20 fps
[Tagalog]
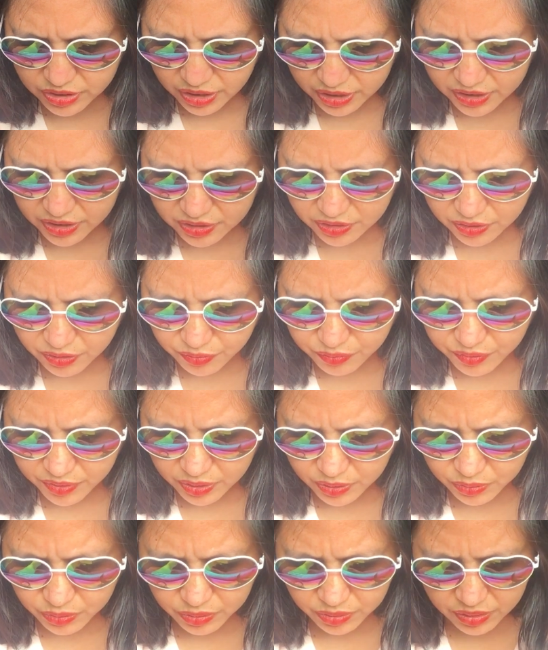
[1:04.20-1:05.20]
sa
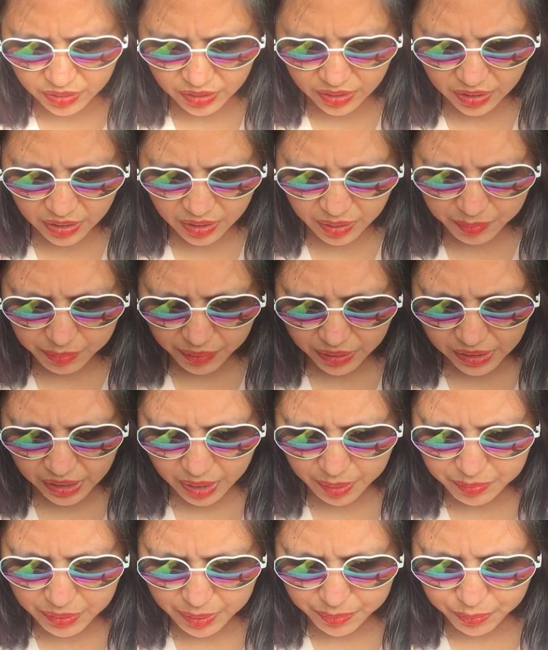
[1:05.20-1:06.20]
interview.
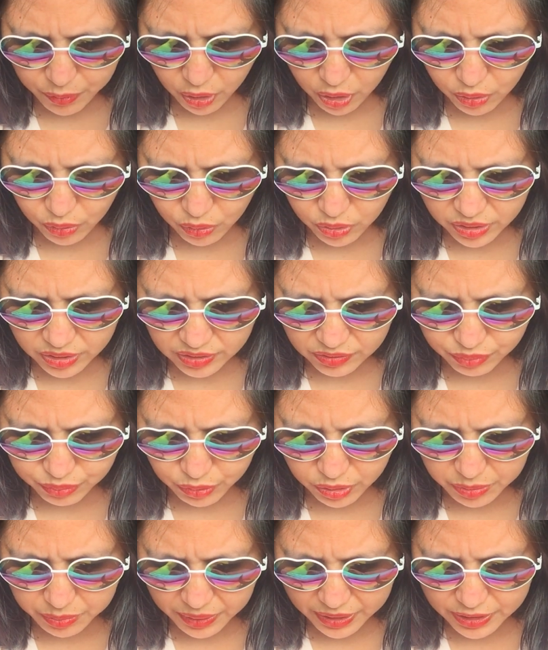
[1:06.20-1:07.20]
Marami po akong
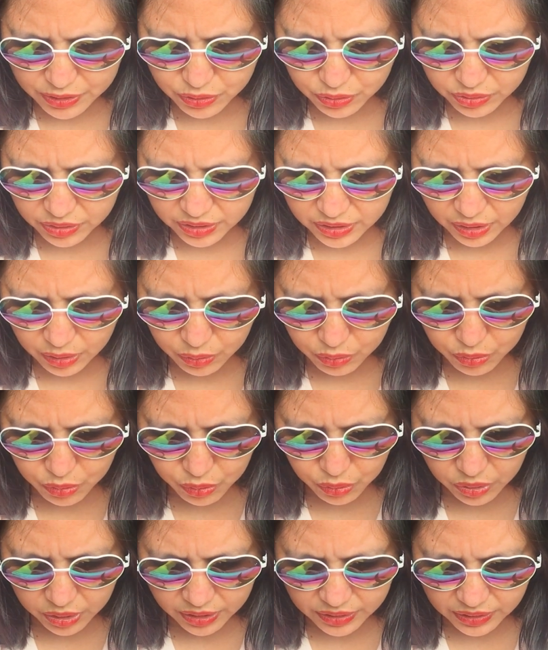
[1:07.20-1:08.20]
information na
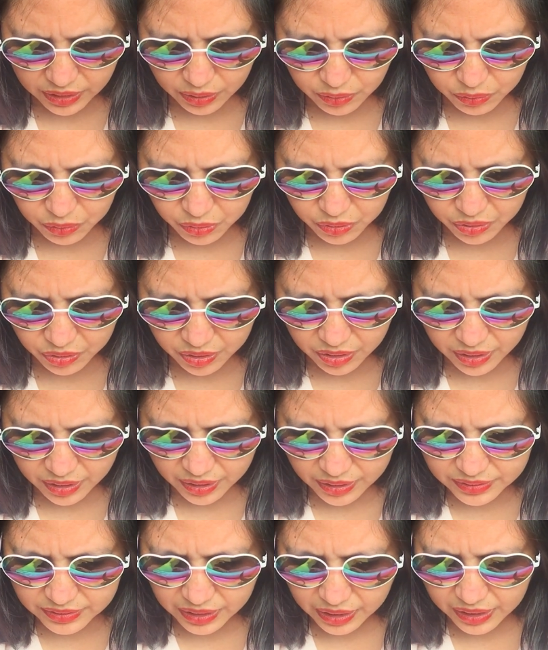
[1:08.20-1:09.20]
nagugulat ako.
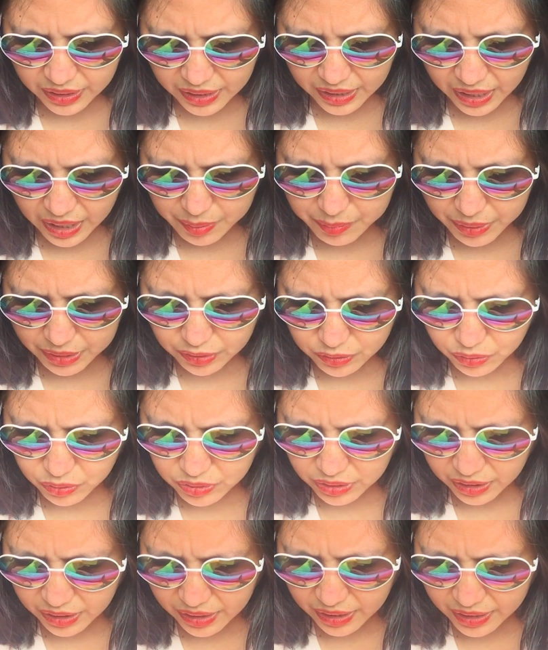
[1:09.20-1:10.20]
Nalalaman
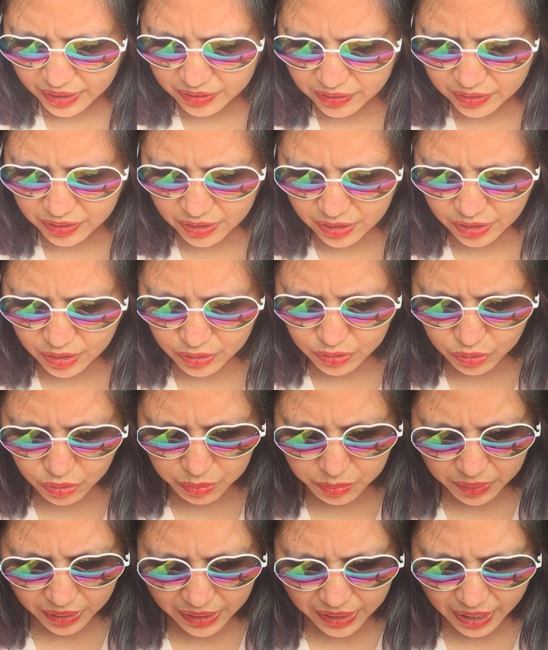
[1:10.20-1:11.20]
ko na lang
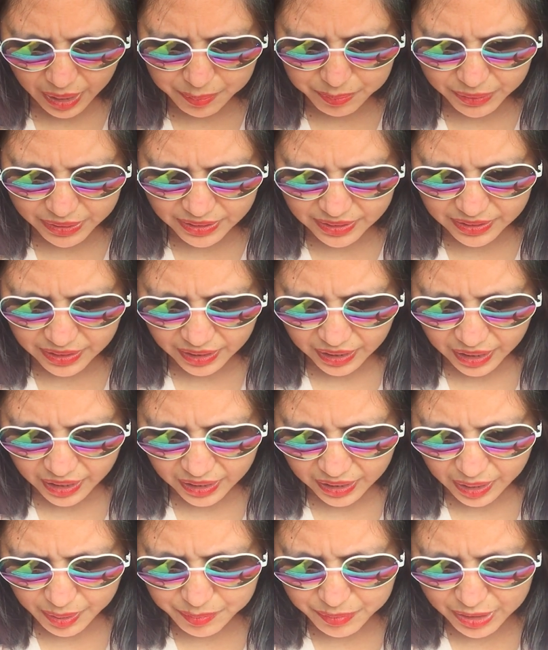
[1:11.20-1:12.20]
nung malapit
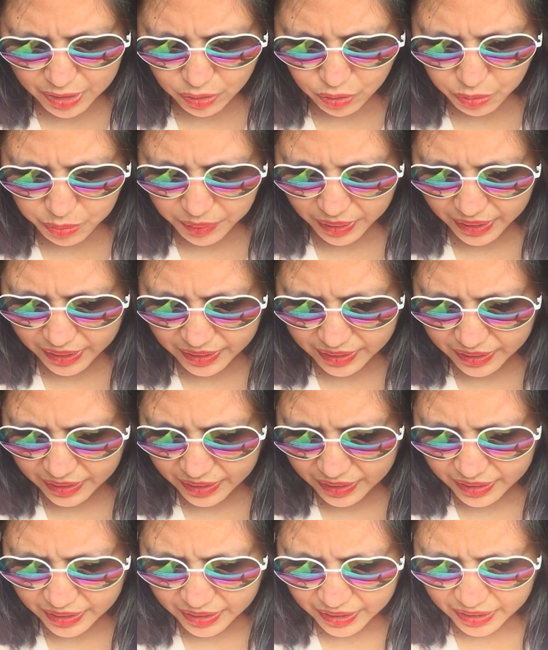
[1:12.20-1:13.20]
na kaming
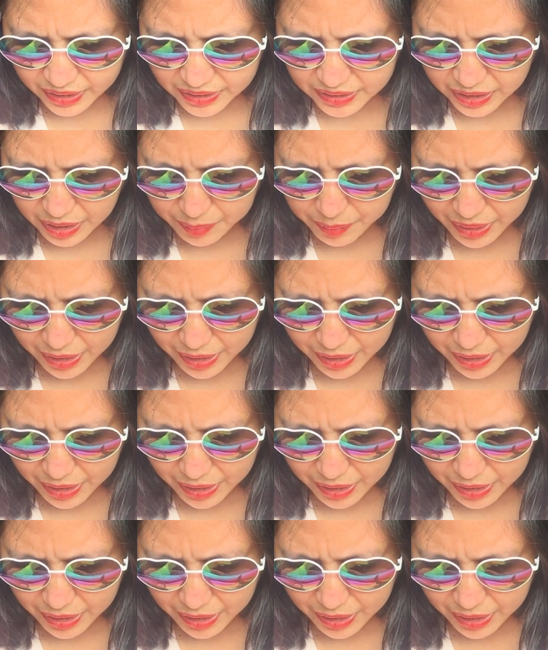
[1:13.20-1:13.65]
umere na